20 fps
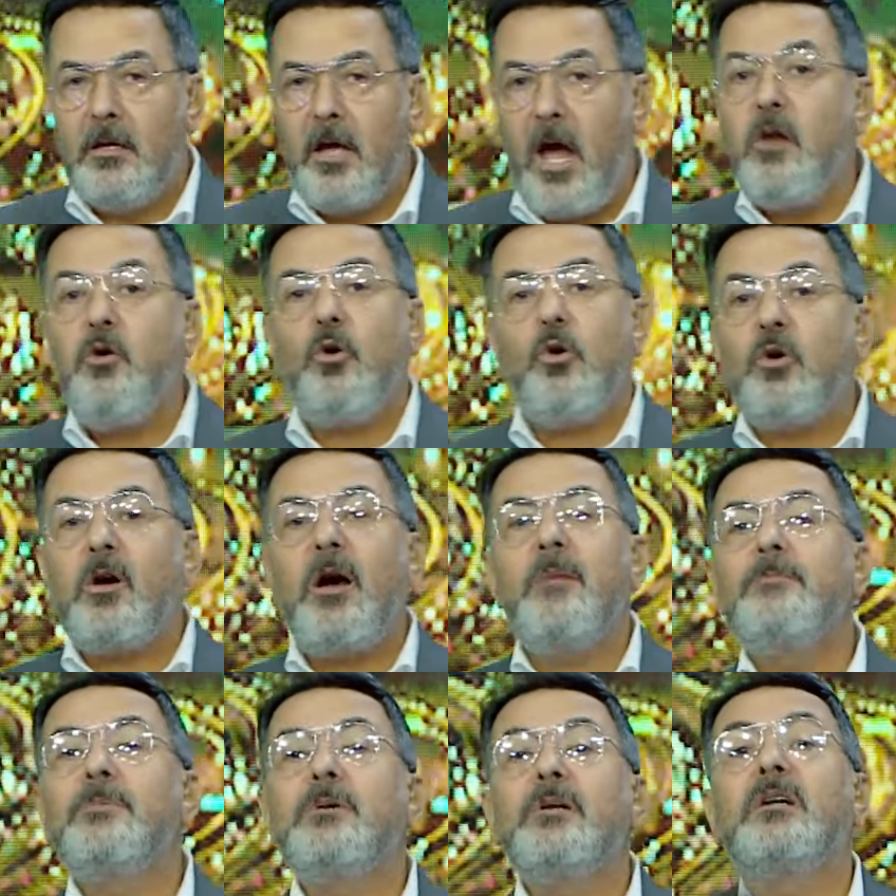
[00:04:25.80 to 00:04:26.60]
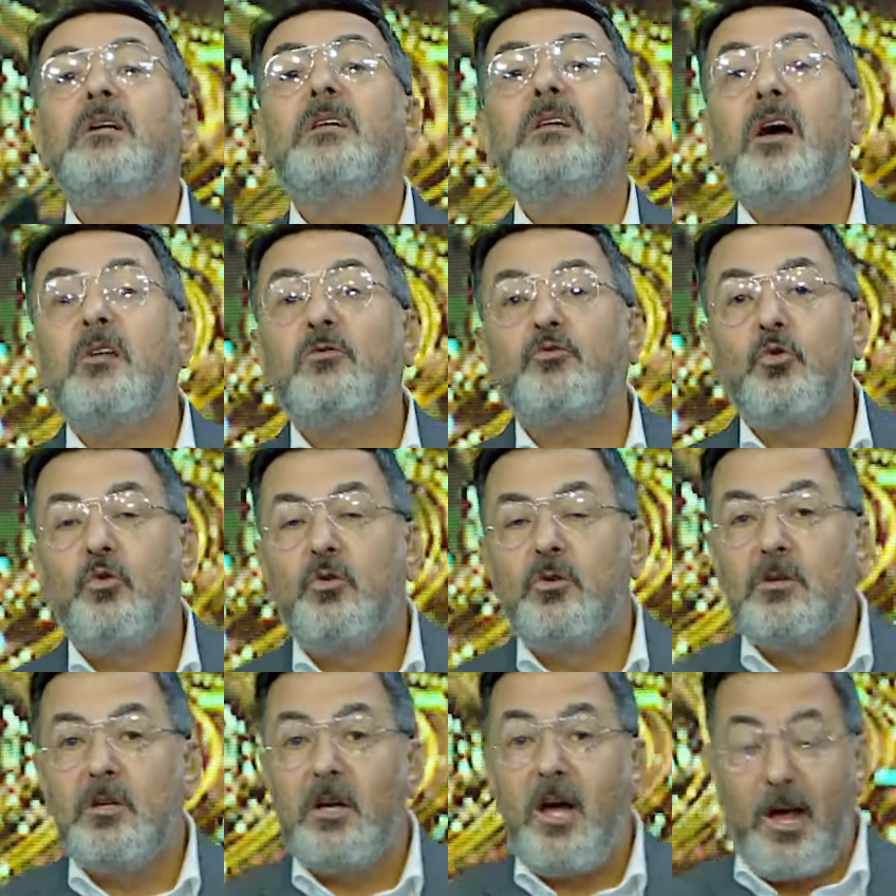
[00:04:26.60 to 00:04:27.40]
الحكام بيغلطوا
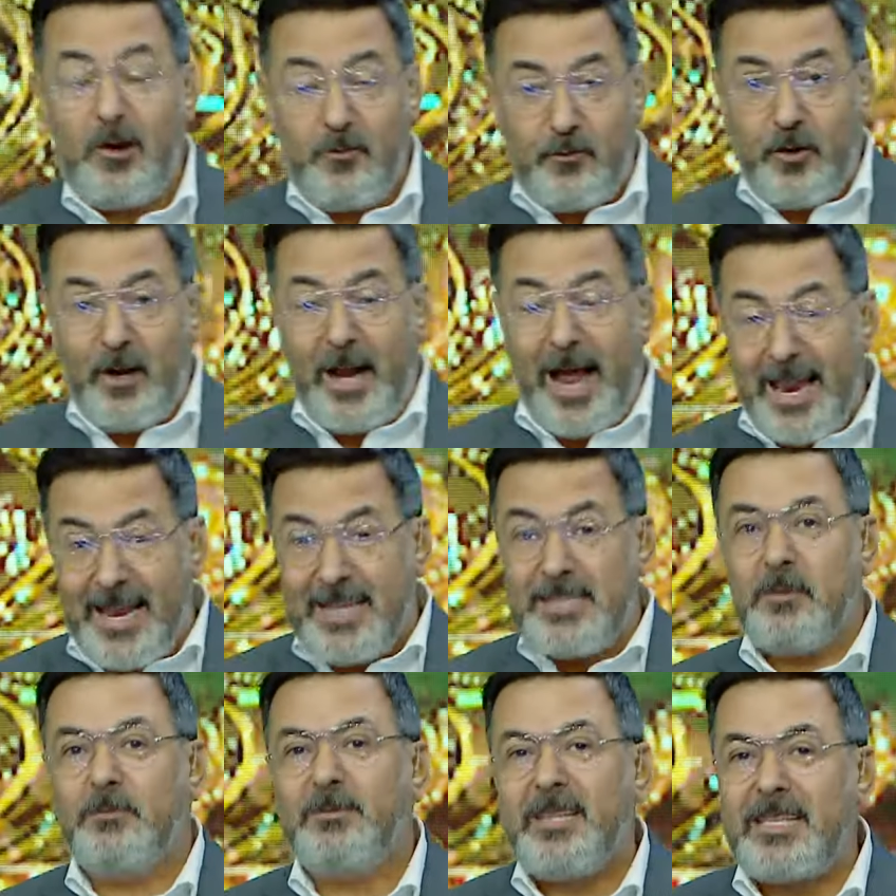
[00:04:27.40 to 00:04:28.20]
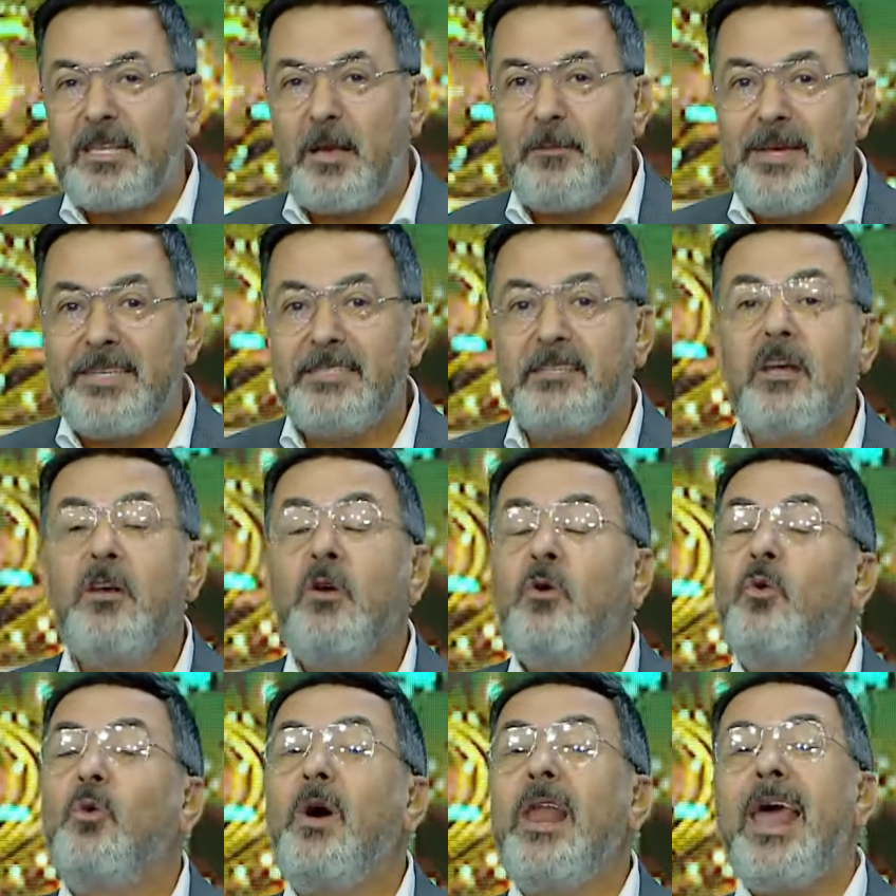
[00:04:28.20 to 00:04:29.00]
الفرقه لازم تتماسك
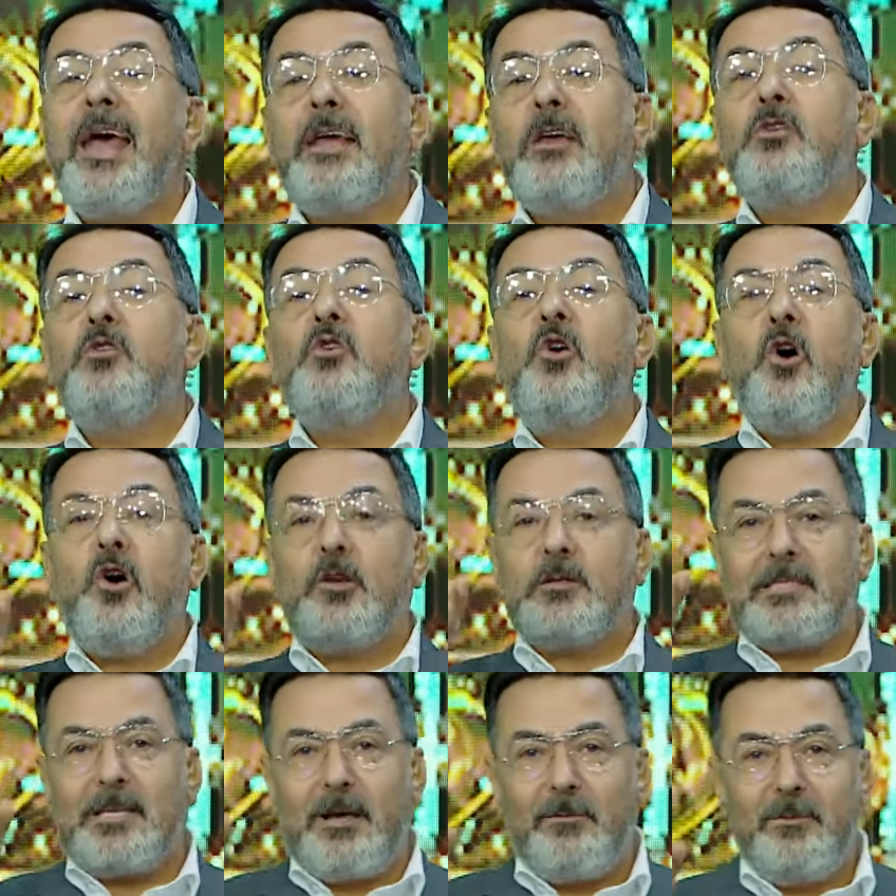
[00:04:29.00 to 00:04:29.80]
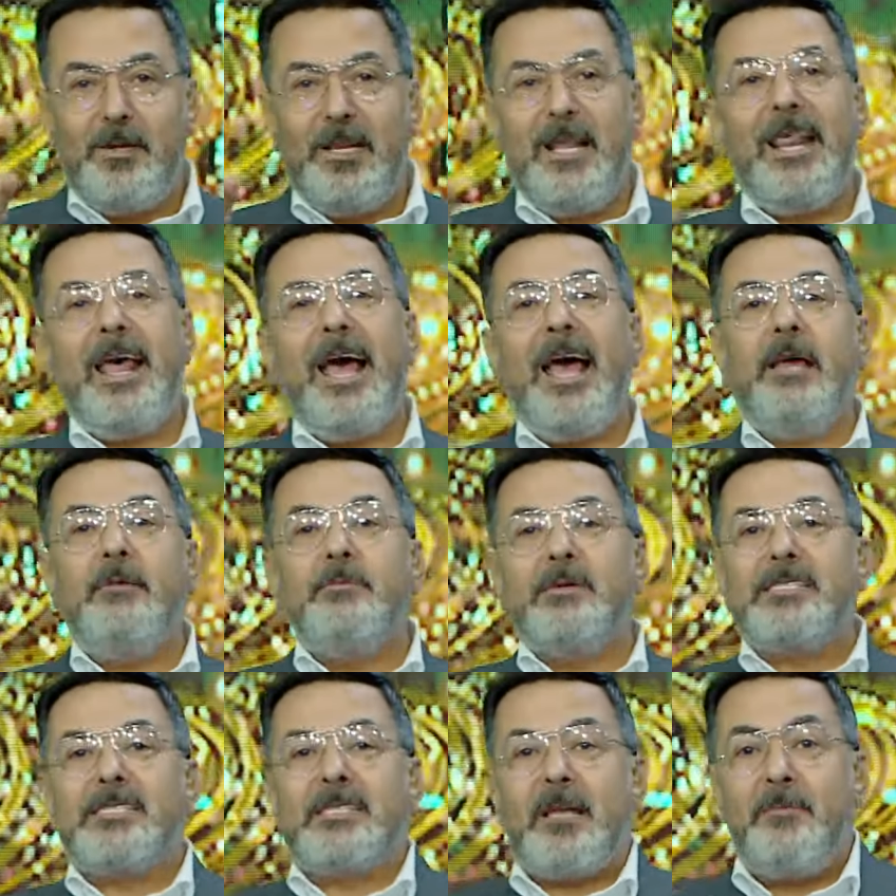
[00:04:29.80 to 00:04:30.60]
ولكن يحسب
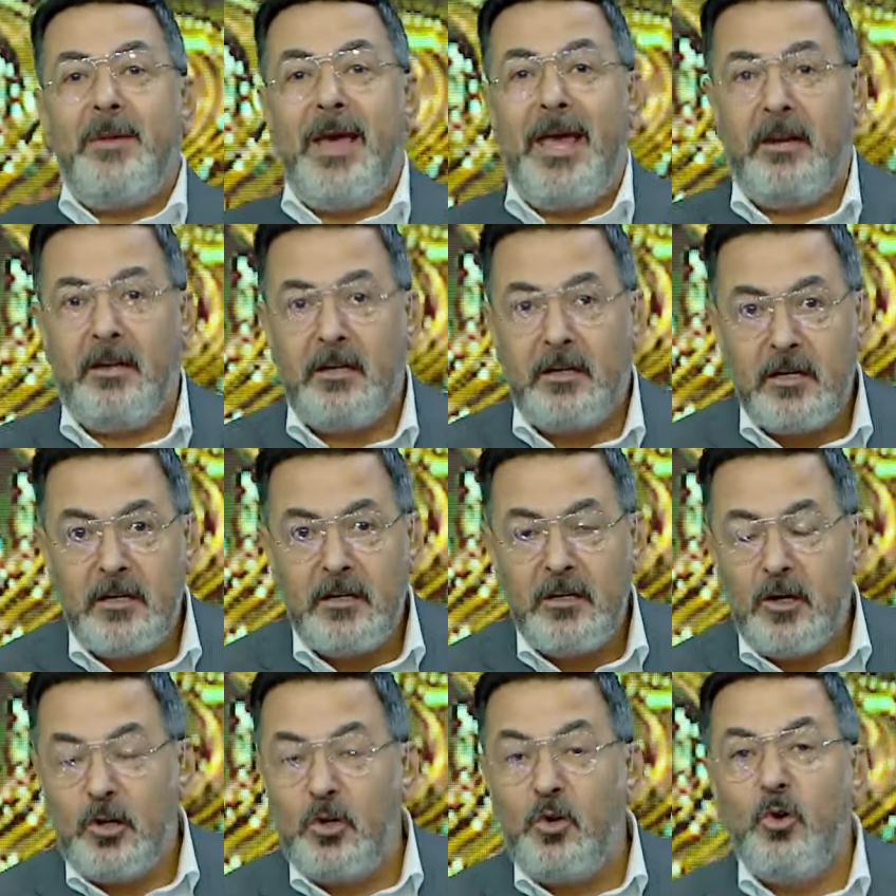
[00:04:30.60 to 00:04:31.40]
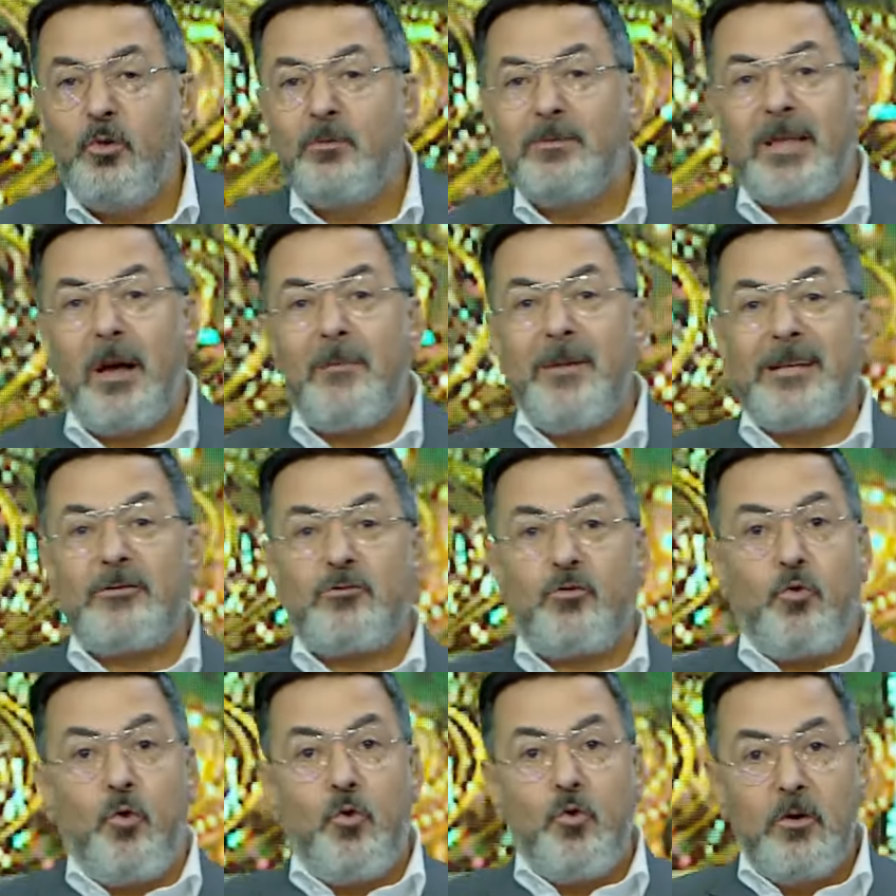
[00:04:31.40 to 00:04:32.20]
للاعبي الزمالك انهم
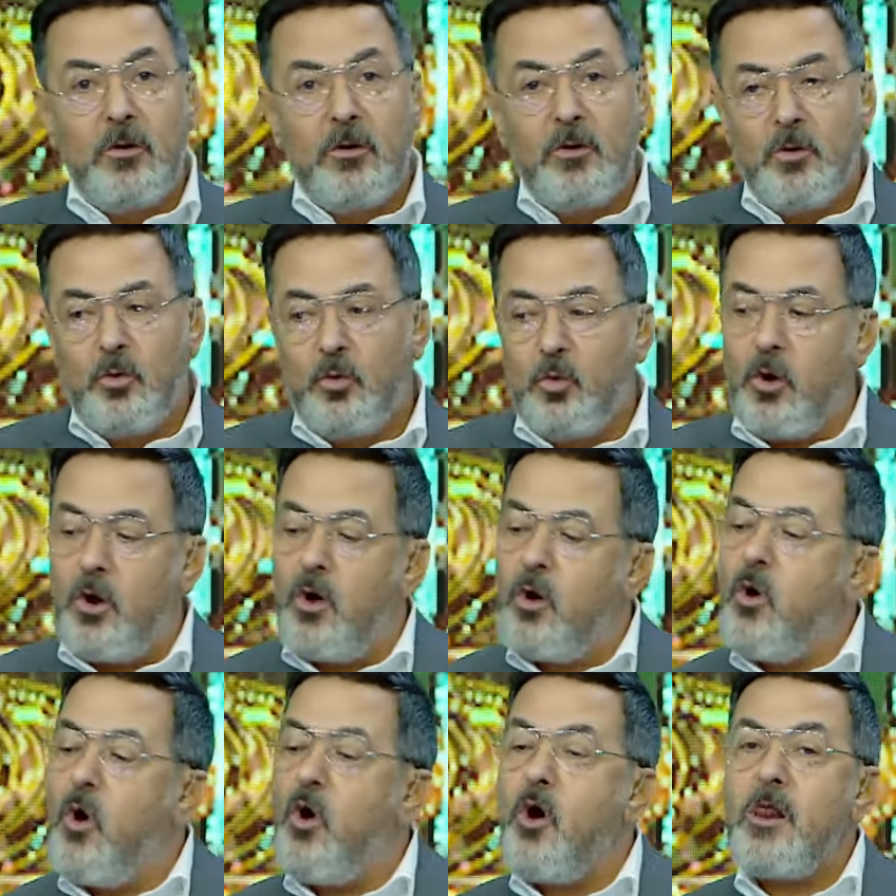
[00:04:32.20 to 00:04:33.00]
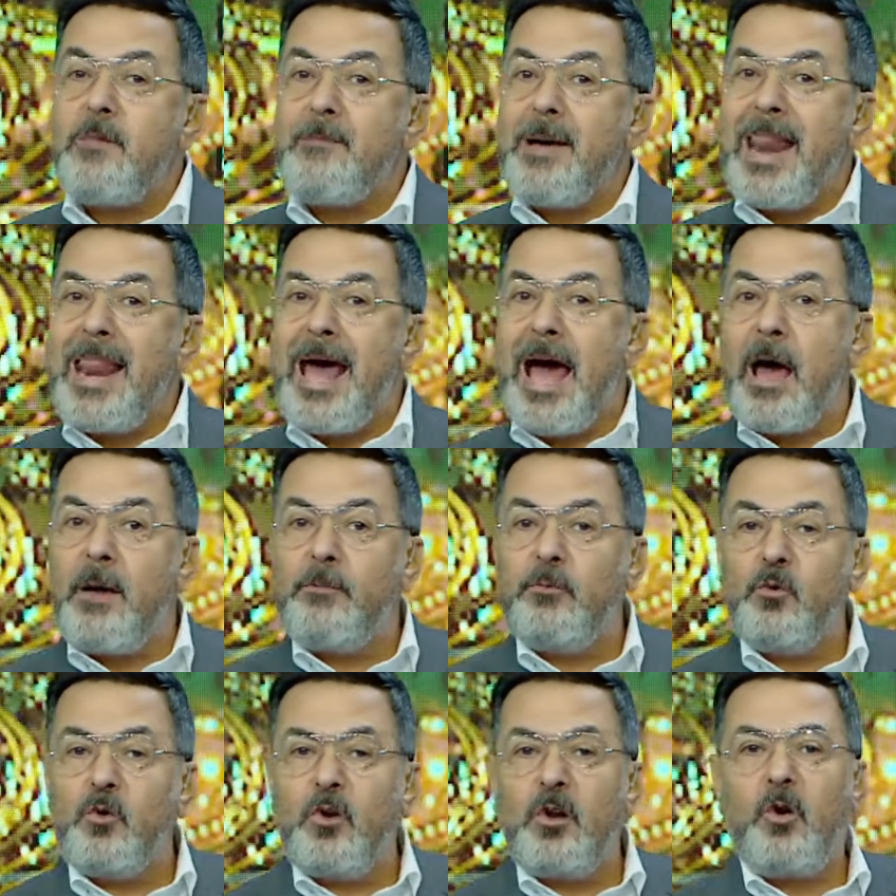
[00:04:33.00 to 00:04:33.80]
تماسكوا ورجعوا
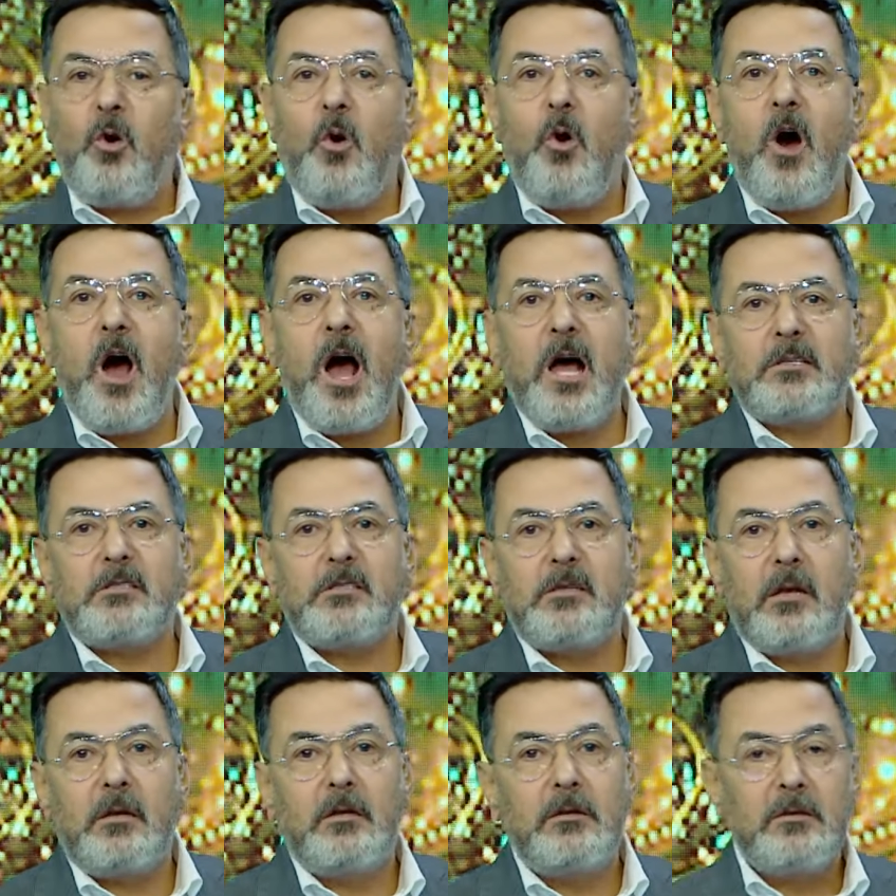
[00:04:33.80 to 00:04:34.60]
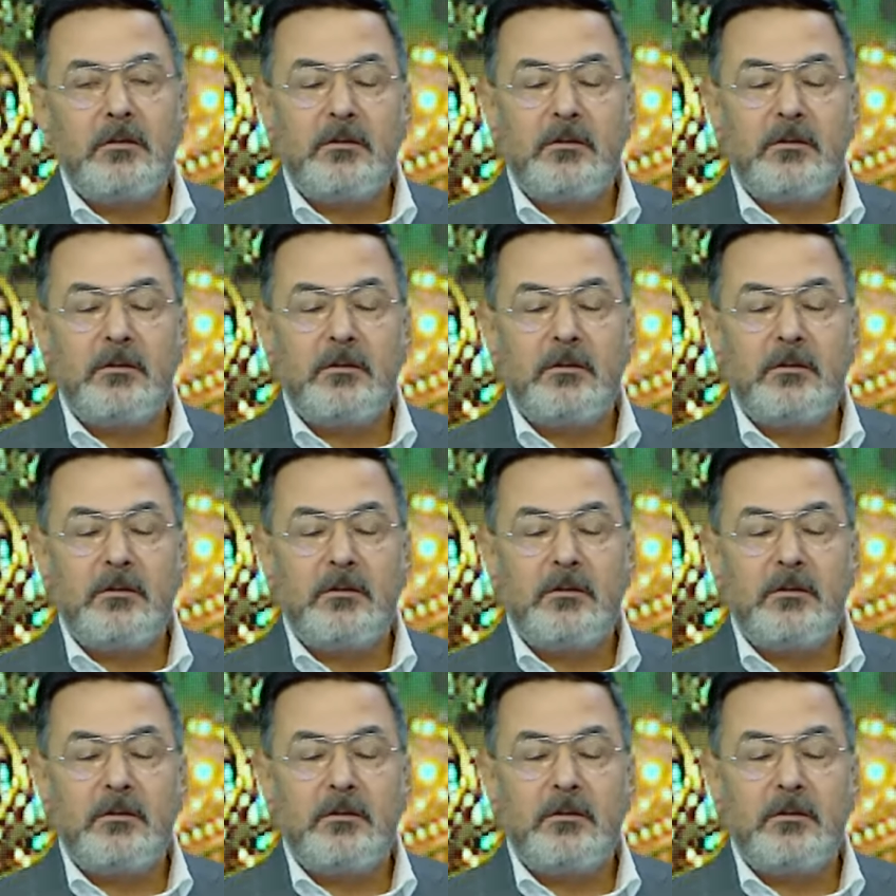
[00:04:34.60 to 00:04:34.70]
الملعب ورجعوا احسن